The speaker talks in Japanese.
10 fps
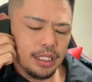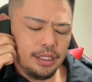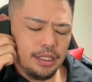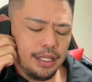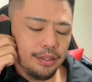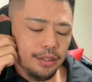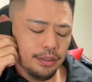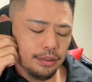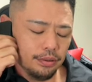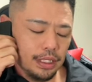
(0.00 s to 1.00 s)
言ってる
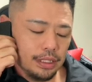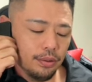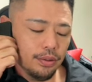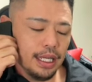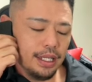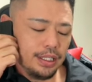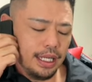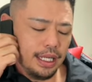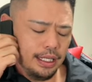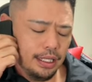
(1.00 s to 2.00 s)
よ。とりあえずとおか
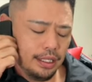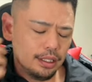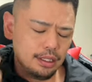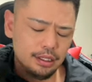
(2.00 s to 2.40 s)
ね。じゃあ